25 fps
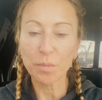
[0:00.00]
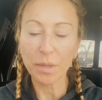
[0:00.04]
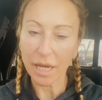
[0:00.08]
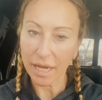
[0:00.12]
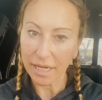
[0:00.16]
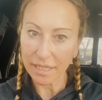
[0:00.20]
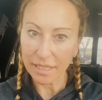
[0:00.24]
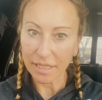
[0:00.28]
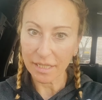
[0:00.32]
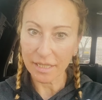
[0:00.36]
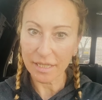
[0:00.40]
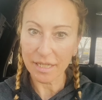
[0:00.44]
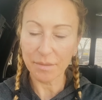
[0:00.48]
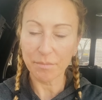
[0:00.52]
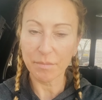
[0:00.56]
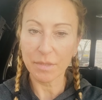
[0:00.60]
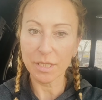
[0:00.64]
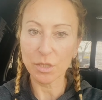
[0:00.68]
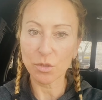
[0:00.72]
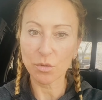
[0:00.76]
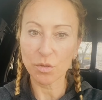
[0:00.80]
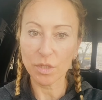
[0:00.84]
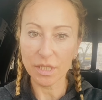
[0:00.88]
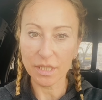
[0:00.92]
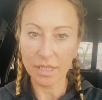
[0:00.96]
bereit erklärt, mich
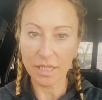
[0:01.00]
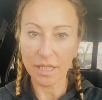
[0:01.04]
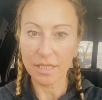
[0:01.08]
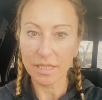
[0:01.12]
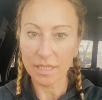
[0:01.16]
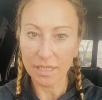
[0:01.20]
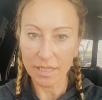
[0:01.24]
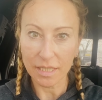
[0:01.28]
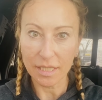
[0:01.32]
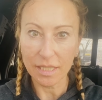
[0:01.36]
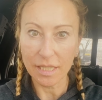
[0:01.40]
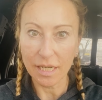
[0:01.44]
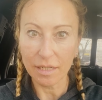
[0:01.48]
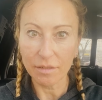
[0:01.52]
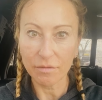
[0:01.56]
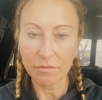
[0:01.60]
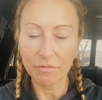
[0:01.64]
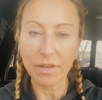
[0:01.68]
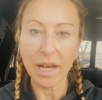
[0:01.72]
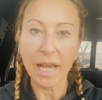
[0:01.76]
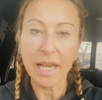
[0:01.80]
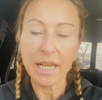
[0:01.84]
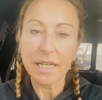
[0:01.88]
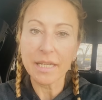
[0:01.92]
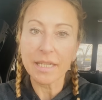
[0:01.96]
zu distanzieren,
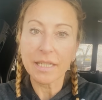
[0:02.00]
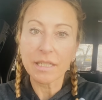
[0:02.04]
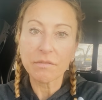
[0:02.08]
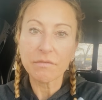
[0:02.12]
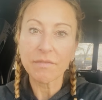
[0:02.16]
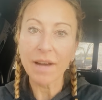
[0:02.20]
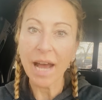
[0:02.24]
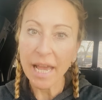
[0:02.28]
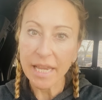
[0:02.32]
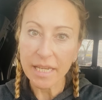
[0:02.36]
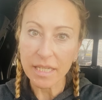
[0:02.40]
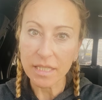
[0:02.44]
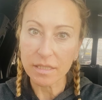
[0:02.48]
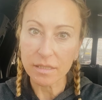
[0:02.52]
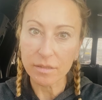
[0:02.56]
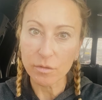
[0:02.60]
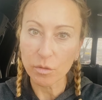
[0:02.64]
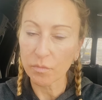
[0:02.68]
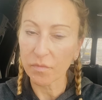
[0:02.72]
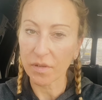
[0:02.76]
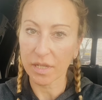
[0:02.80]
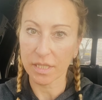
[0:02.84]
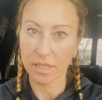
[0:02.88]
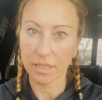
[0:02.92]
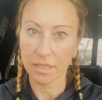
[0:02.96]
weil ich weiß,
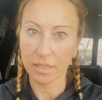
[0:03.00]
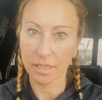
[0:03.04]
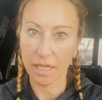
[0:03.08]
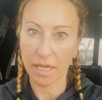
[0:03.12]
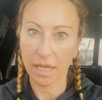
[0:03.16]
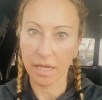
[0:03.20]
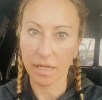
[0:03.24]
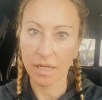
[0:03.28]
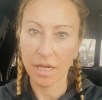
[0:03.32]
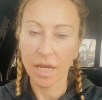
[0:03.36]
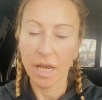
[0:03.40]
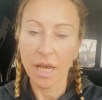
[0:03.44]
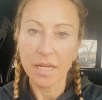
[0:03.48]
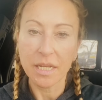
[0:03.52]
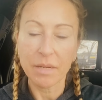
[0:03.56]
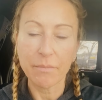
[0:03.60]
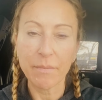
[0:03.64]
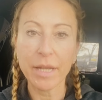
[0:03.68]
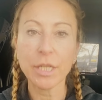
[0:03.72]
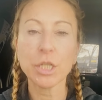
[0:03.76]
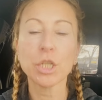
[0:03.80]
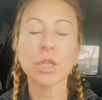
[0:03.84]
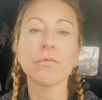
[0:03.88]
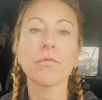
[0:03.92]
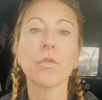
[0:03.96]
um was es geht. Die
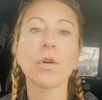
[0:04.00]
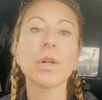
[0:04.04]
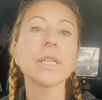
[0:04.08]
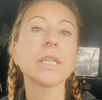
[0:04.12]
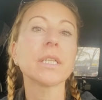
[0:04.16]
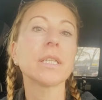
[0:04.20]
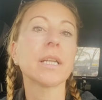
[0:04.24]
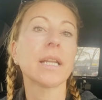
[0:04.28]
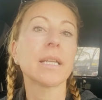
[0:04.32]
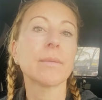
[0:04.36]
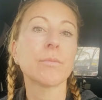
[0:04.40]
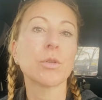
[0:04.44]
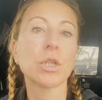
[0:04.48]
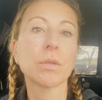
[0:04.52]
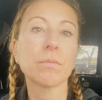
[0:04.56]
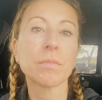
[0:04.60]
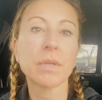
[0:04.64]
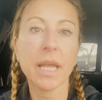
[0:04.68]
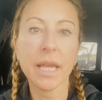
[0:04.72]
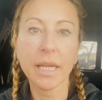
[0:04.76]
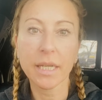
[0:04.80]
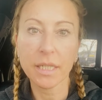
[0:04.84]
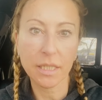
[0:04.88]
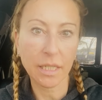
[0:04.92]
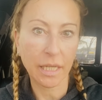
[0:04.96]
Menschen wollen dich in eine
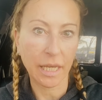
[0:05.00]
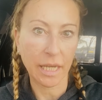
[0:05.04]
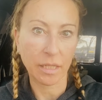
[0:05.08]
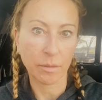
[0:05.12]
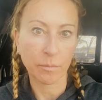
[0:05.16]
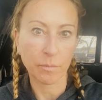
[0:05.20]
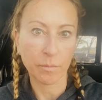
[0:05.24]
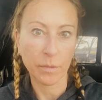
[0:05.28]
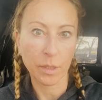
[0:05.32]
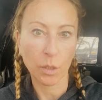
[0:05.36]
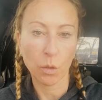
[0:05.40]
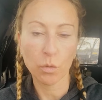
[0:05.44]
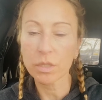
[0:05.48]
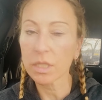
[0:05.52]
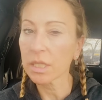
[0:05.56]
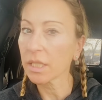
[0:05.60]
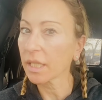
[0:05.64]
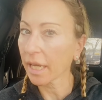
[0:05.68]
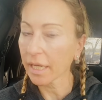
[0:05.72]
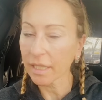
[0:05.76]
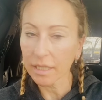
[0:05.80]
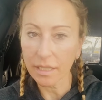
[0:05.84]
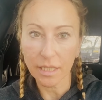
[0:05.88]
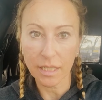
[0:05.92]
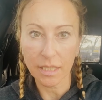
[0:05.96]
bestimmte Ecke drängen. Und sie
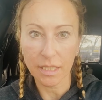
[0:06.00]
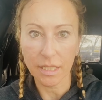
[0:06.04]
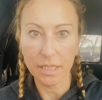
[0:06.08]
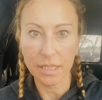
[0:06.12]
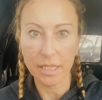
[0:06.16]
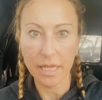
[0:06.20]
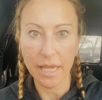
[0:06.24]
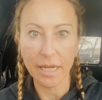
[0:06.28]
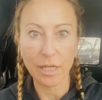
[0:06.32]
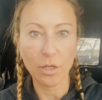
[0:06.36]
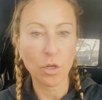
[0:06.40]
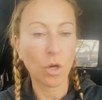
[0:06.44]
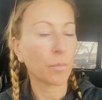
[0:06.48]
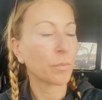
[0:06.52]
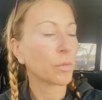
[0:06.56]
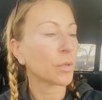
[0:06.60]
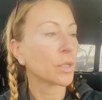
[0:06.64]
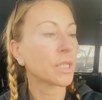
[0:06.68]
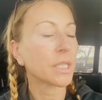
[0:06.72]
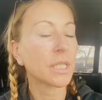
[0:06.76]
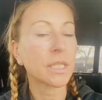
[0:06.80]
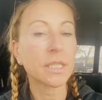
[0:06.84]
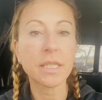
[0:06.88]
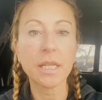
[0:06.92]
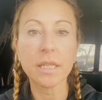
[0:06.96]
drängen dich in diese Ecke, ob du
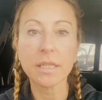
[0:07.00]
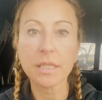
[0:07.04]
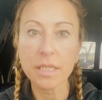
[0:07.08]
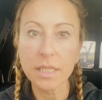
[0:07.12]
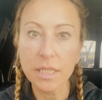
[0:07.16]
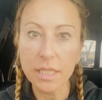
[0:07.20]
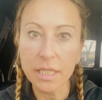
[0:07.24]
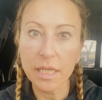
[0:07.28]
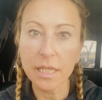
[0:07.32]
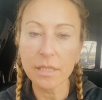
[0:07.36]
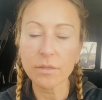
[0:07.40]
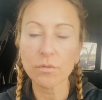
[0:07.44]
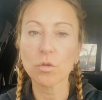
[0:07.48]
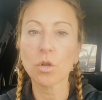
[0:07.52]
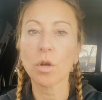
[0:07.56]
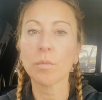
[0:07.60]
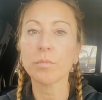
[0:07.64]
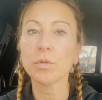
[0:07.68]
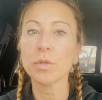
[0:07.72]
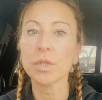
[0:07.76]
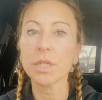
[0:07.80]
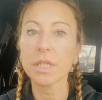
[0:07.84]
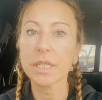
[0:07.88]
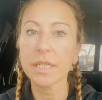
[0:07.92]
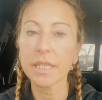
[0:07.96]
dich distanzierst oder ob
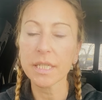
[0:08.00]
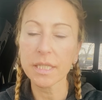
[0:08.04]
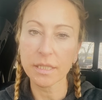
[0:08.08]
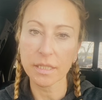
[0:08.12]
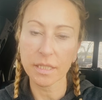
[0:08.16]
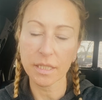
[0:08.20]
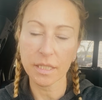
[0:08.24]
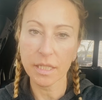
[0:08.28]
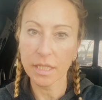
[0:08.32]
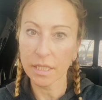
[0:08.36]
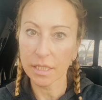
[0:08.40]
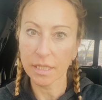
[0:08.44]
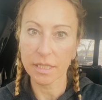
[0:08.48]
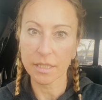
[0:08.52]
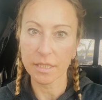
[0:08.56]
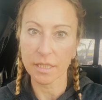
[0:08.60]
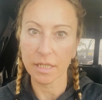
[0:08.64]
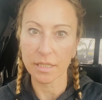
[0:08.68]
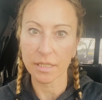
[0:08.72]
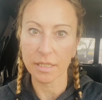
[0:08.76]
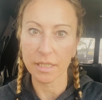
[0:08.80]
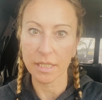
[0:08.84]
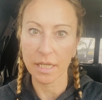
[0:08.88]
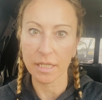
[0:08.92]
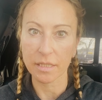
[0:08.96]
du dich nicht, nicht
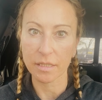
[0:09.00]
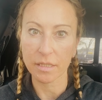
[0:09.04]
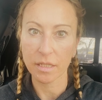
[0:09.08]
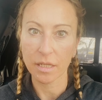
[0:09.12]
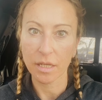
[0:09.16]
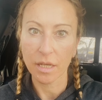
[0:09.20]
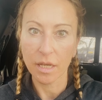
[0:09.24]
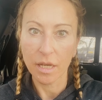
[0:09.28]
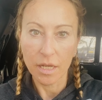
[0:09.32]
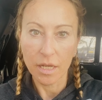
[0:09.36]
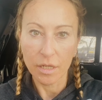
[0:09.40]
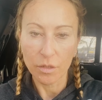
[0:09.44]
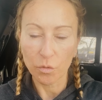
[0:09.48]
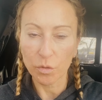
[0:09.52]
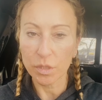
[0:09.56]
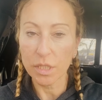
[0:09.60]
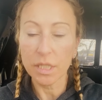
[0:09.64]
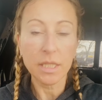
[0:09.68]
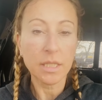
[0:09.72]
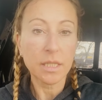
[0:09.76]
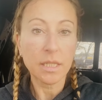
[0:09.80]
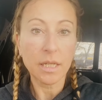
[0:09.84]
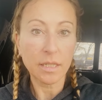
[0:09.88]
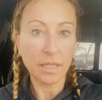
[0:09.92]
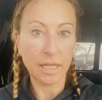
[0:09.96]
distanzierst. Du
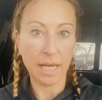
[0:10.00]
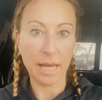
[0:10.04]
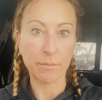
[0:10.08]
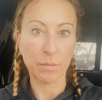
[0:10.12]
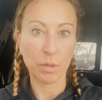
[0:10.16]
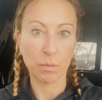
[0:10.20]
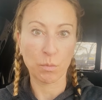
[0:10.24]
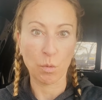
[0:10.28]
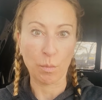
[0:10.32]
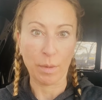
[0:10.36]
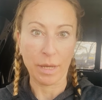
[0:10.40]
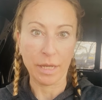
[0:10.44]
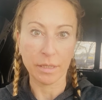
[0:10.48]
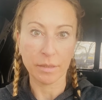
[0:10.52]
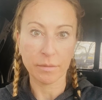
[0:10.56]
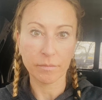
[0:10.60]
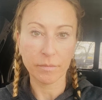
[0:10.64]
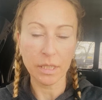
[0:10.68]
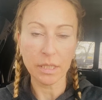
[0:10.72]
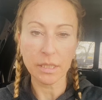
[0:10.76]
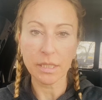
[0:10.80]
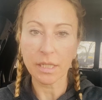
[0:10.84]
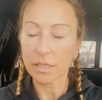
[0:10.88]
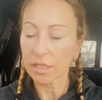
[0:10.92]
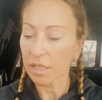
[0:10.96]
siehst es an Trump im Moment.
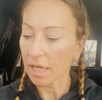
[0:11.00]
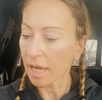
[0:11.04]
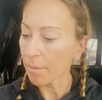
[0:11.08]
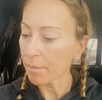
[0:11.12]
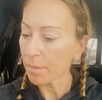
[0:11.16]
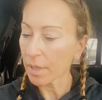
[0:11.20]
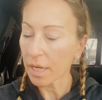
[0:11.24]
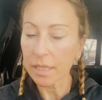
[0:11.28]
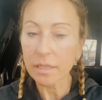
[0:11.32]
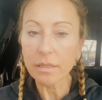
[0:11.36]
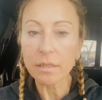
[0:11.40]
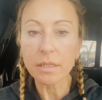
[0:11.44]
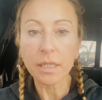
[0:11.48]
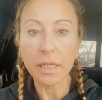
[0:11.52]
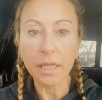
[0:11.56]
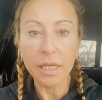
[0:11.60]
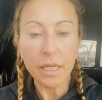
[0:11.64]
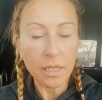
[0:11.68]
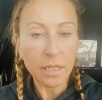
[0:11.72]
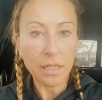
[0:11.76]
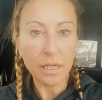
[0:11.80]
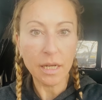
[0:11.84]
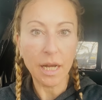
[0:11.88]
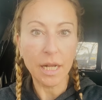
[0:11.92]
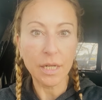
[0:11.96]
Ne? Der Trump hat eine
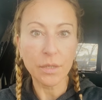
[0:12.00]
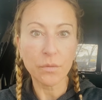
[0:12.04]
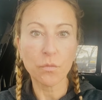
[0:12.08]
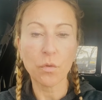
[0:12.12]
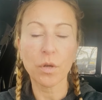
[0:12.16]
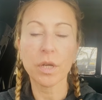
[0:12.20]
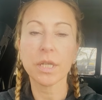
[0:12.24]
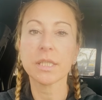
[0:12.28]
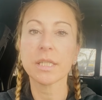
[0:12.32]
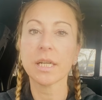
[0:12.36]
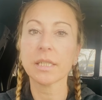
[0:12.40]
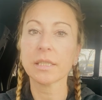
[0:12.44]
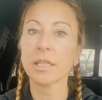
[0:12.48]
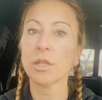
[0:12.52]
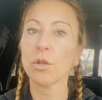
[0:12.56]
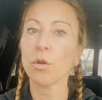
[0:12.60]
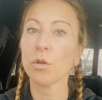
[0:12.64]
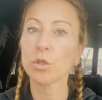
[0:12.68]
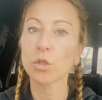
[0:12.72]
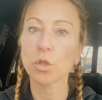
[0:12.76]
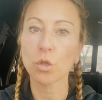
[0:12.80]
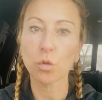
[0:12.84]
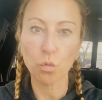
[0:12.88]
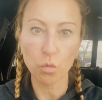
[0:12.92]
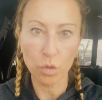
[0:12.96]
Rede gehalten, wo er gesagt hat, die
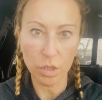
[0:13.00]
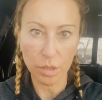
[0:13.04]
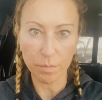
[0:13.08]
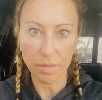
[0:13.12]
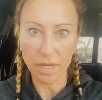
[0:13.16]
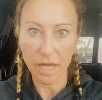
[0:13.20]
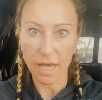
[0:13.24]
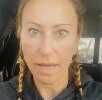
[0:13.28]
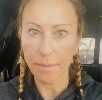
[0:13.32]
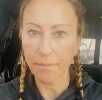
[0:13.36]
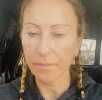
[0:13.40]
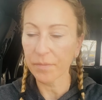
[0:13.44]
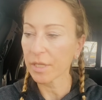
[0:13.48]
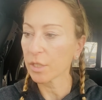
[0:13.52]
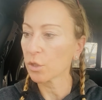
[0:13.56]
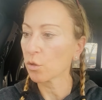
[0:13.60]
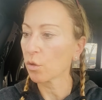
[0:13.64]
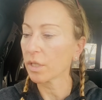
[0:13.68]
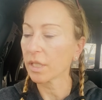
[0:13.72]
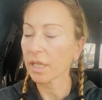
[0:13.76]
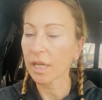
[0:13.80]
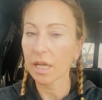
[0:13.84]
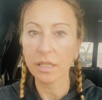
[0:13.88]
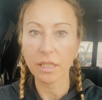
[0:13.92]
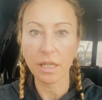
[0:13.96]
Leute sollen ruhig bleiben, die
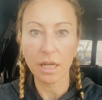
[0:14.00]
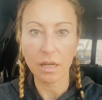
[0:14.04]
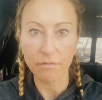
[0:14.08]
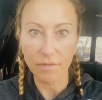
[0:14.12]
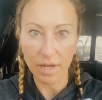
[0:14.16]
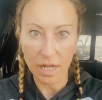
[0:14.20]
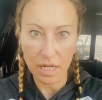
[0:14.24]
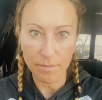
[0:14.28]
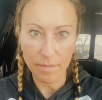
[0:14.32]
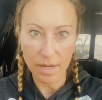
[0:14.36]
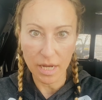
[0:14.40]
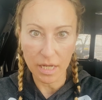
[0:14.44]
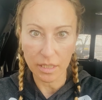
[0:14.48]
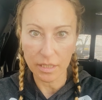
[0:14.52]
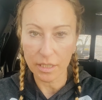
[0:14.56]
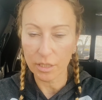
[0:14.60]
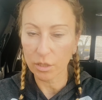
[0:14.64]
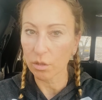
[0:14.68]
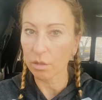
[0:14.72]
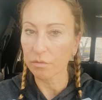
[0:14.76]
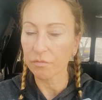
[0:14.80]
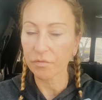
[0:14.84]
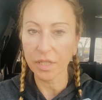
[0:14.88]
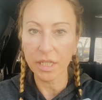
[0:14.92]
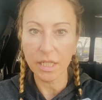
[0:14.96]
sollen keinen Krawall machen, die
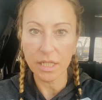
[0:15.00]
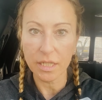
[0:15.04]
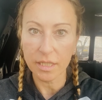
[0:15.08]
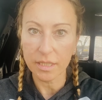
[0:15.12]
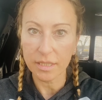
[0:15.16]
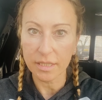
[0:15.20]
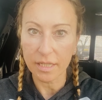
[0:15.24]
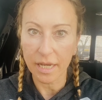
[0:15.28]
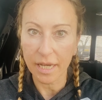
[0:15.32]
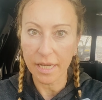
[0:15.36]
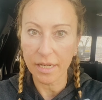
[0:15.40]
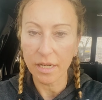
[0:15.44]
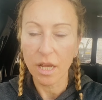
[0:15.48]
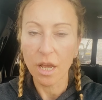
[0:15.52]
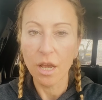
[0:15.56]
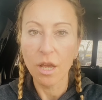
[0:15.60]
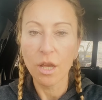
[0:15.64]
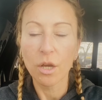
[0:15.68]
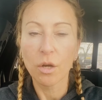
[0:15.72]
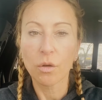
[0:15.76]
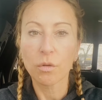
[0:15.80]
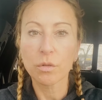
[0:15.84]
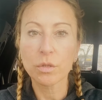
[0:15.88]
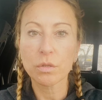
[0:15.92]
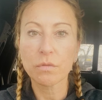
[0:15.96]
sollen friedlich sein
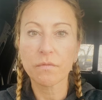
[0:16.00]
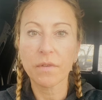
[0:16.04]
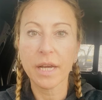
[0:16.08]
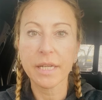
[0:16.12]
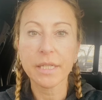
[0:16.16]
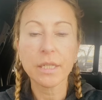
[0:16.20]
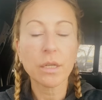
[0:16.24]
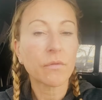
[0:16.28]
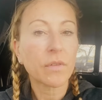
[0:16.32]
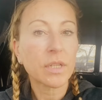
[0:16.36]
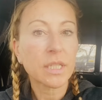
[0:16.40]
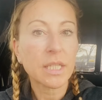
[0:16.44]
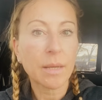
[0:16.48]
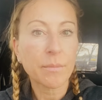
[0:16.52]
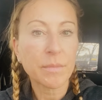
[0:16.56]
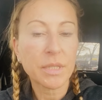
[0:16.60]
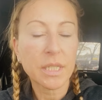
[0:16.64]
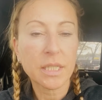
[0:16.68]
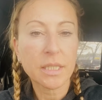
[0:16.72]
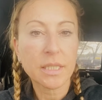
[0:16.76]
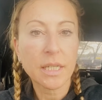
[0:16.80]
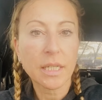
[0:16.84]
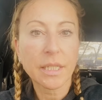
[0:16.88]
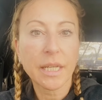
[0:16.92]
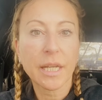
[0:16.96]
und so weiter. Und was haben sie
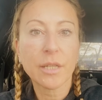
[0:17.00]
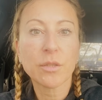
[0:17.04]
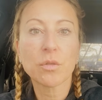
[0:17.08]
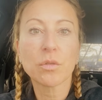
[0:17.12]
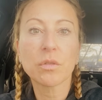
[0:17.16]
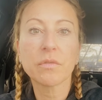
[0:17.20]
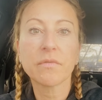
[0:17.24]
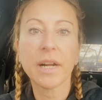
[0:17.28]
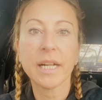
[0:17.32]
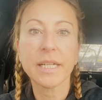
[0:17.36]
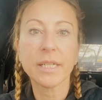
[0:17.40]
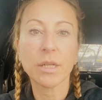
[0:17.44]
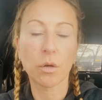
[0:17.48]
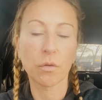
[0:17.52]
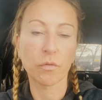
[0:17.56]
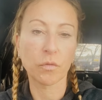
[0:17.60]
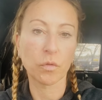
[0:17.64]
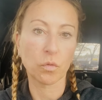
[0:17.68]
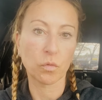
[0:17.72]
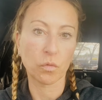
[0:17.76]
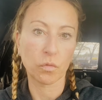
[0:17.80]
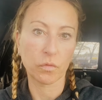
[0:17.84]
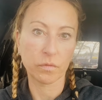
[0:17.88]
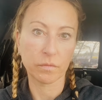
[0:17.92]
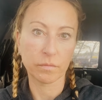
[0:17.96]
gesagt? Er hat zu Gewalt
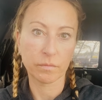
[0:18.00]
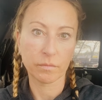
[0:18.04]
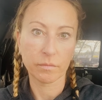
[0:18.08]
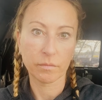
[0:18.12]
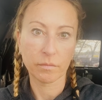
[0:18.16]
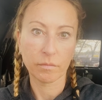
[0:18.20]
aufgerufen.